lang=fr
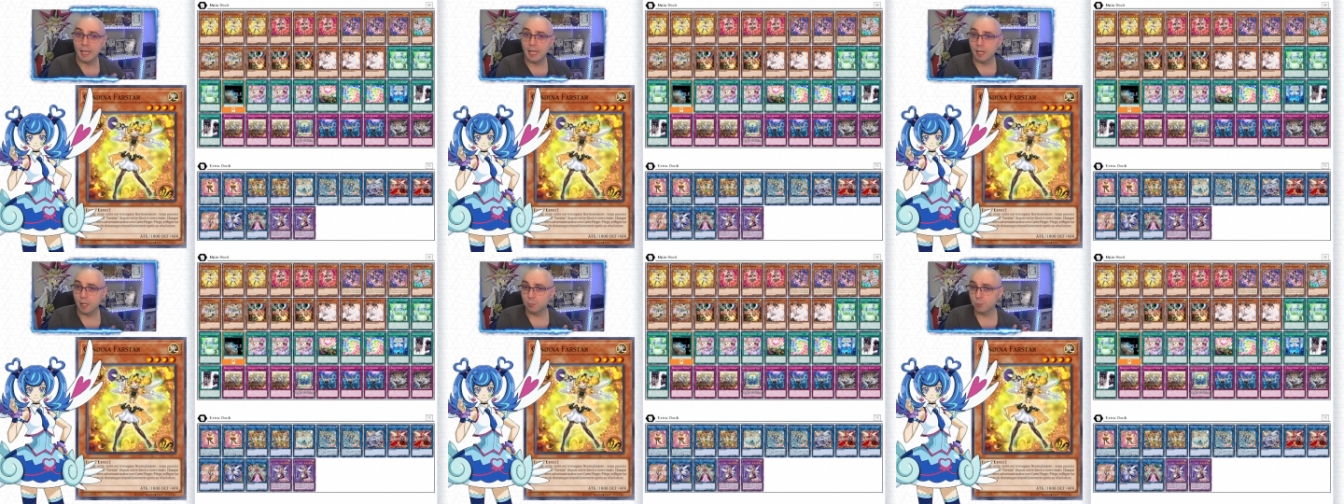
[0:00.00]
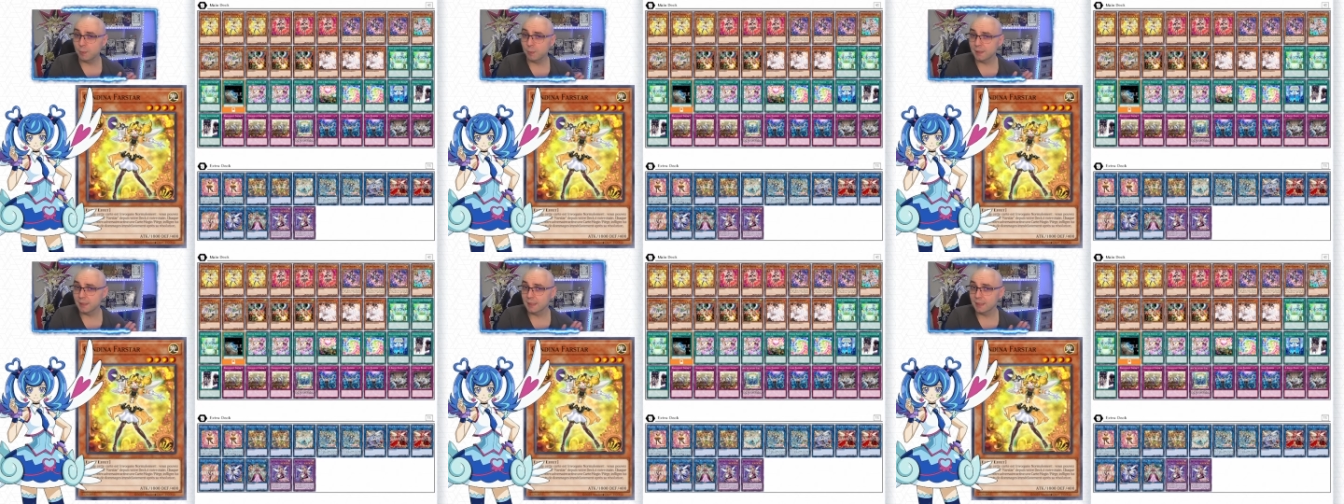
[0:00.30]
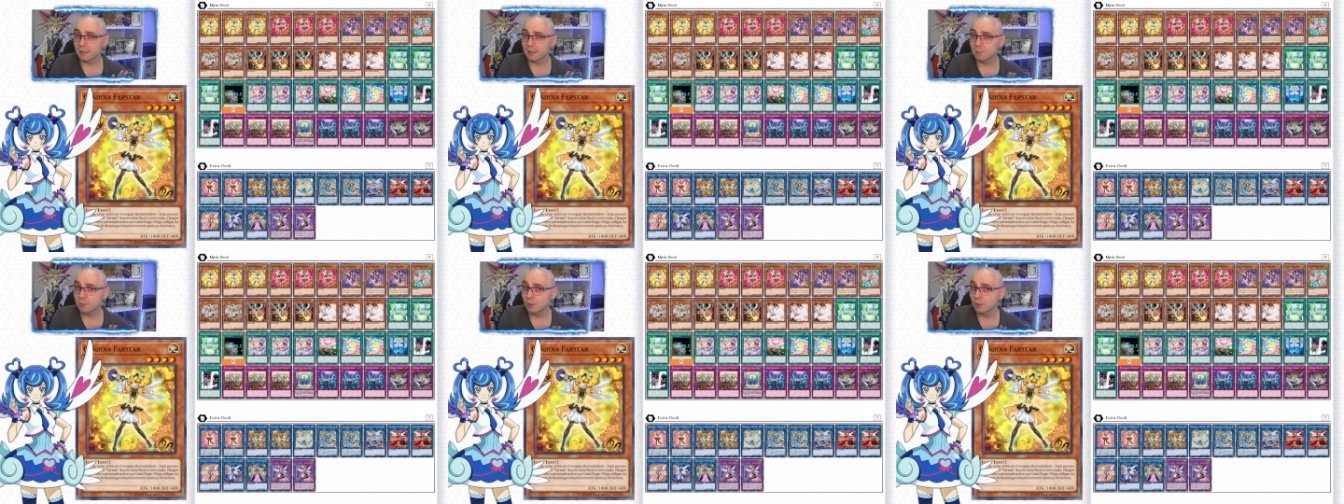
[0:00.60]
Ah, plus
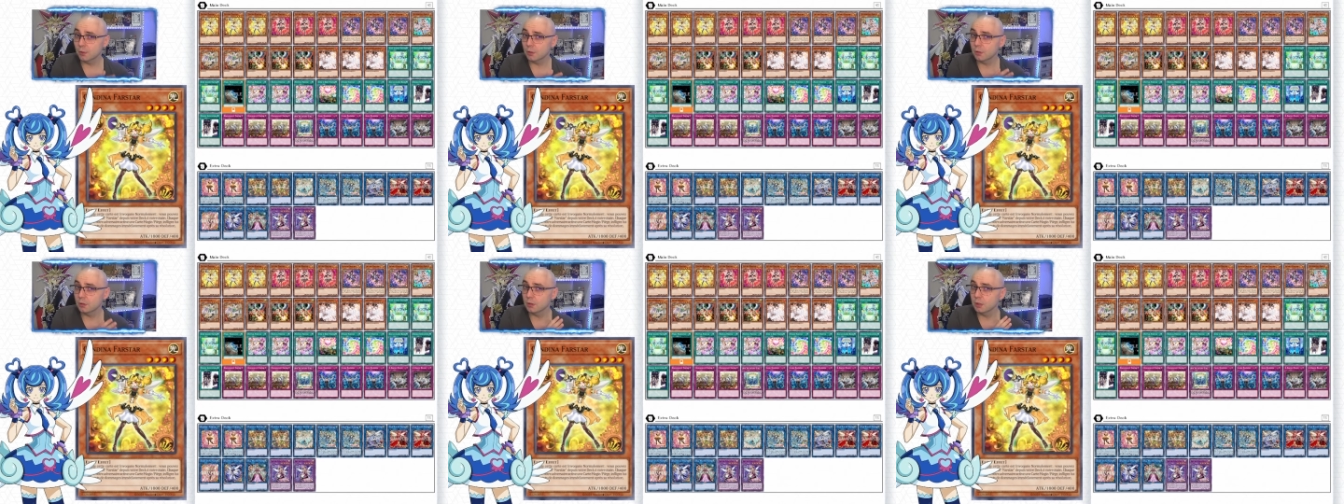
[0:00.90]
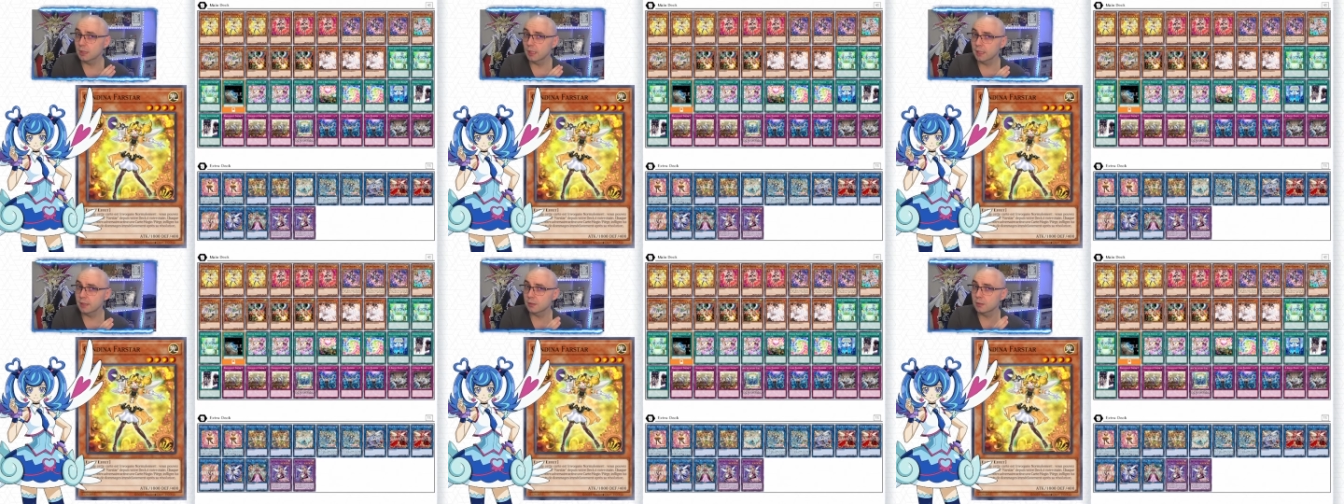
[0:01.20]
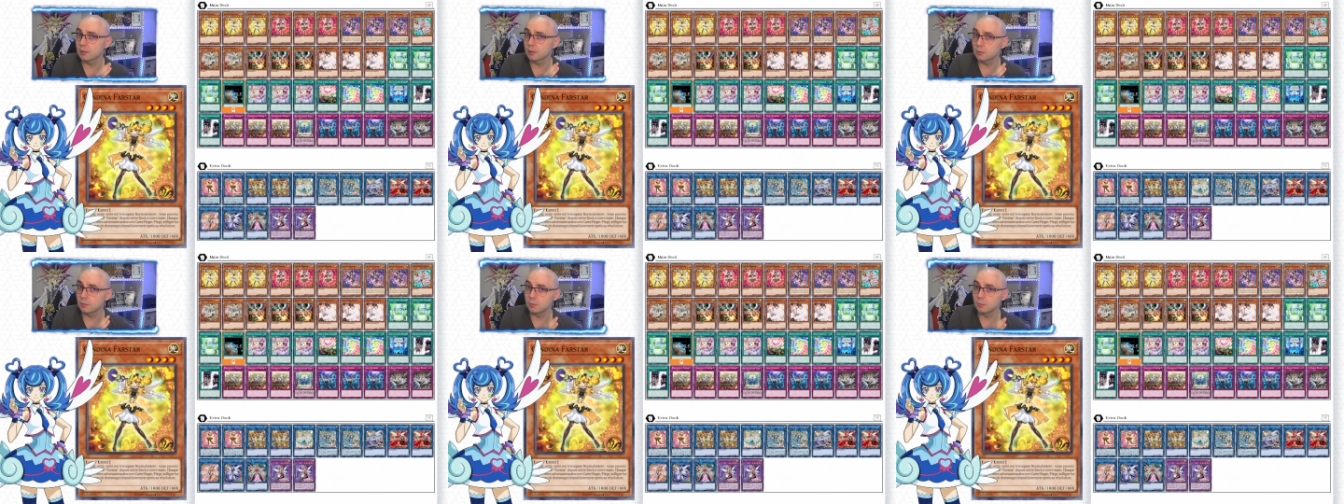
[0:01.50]
précisément, quelles
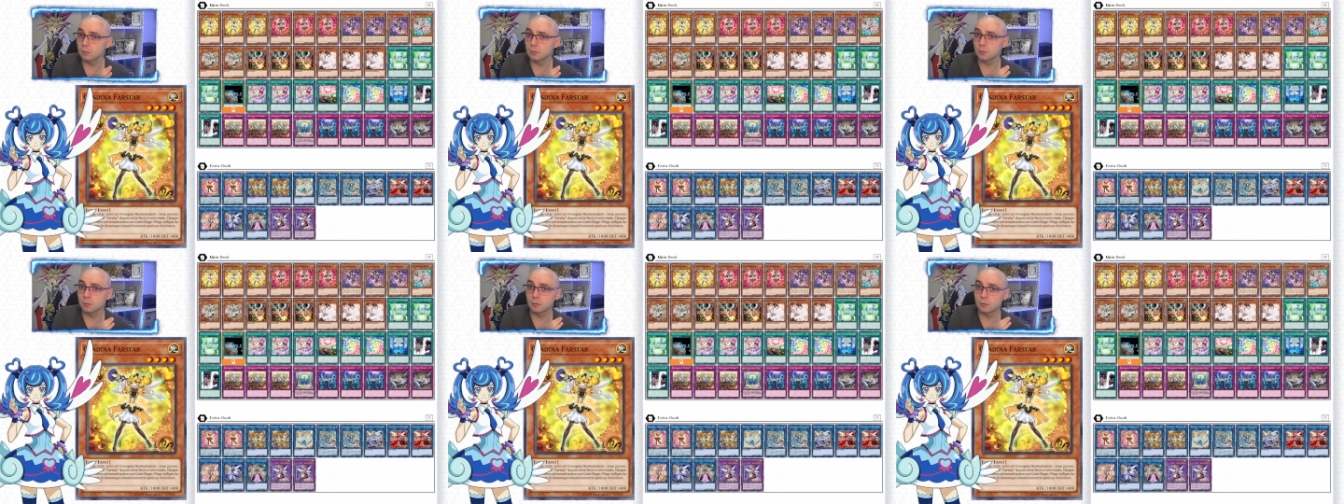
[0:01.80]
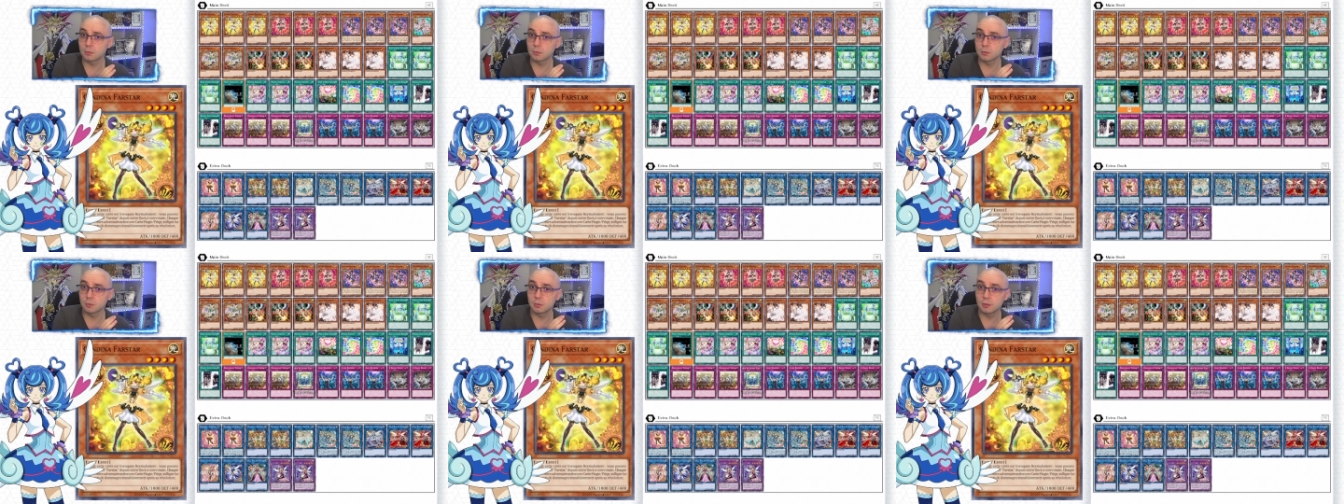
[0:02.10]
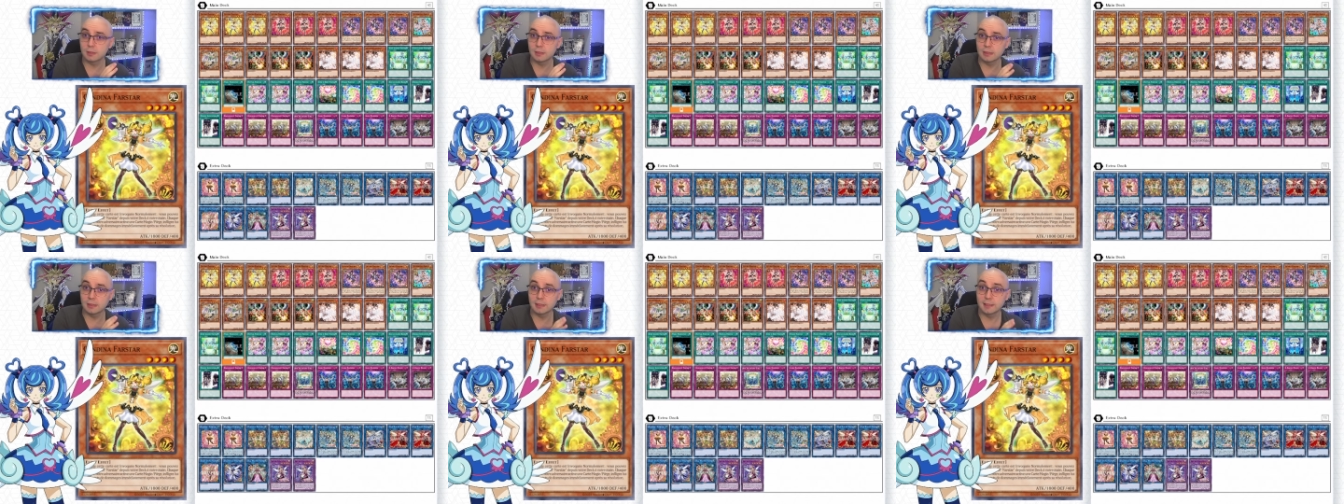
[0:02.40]
sont euh,
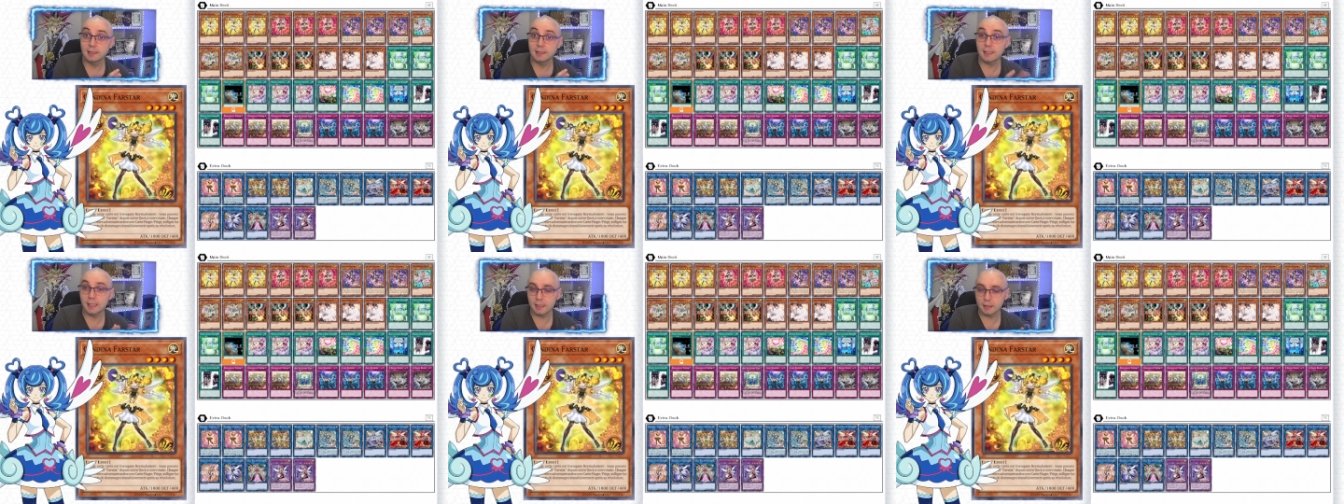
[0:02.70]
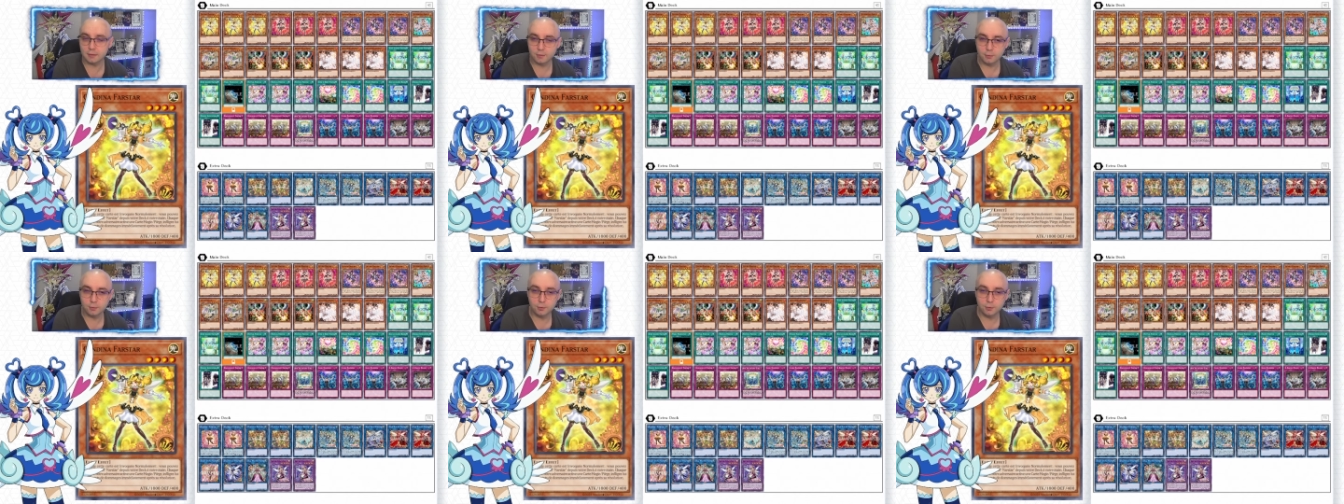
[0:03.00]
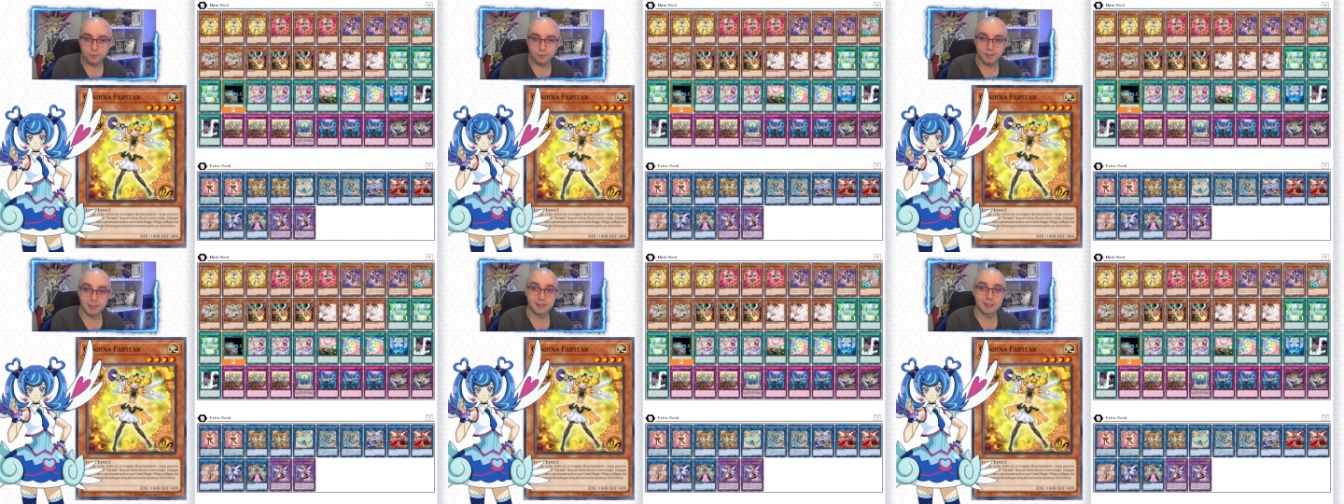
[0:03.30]
les cartes de
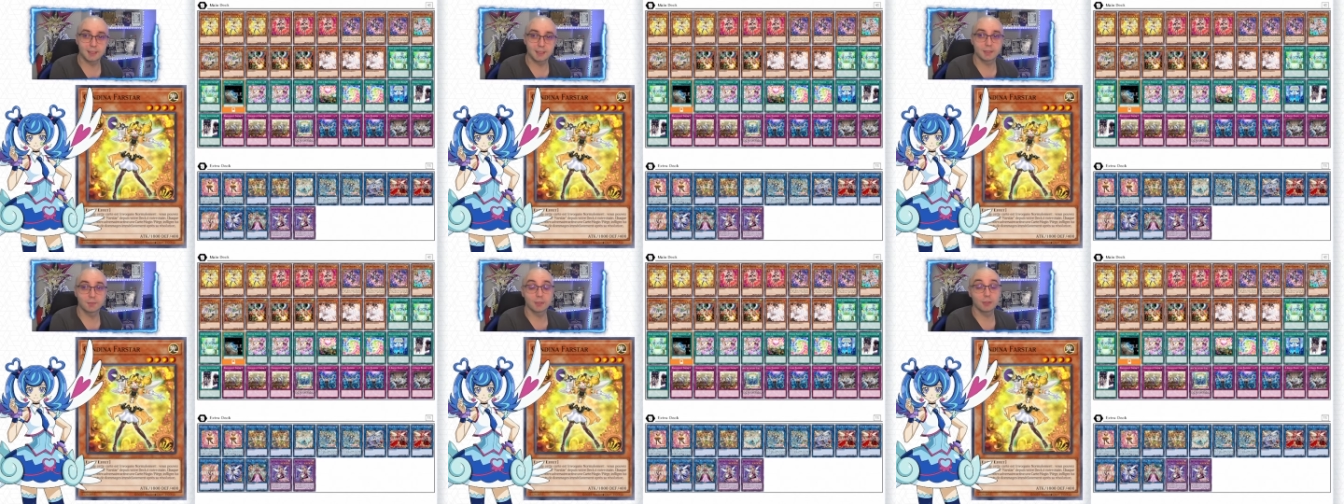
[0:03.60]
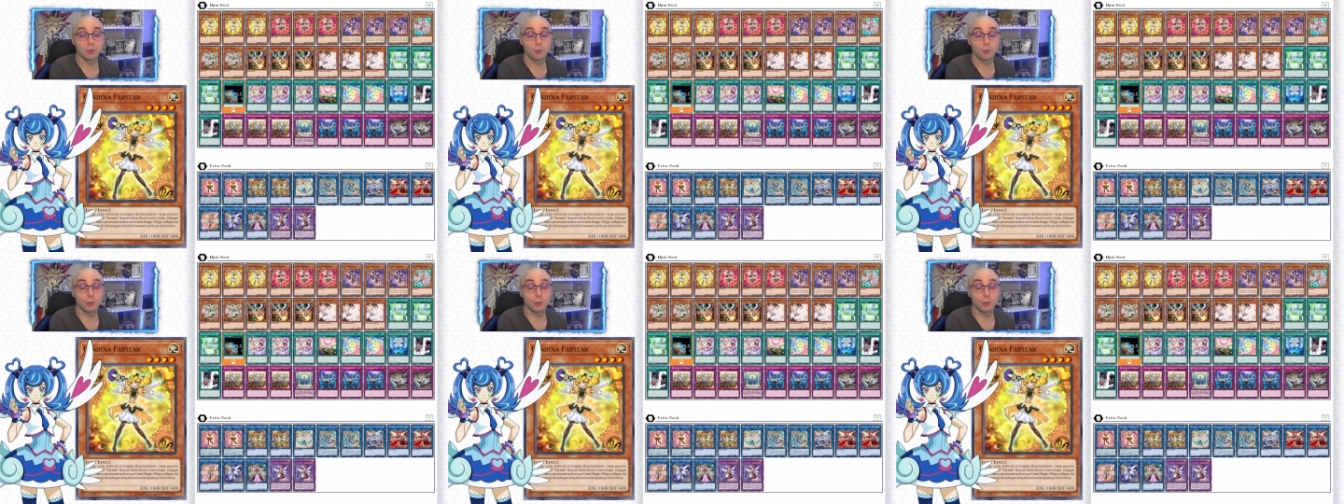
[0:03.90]
Farstar qui vont être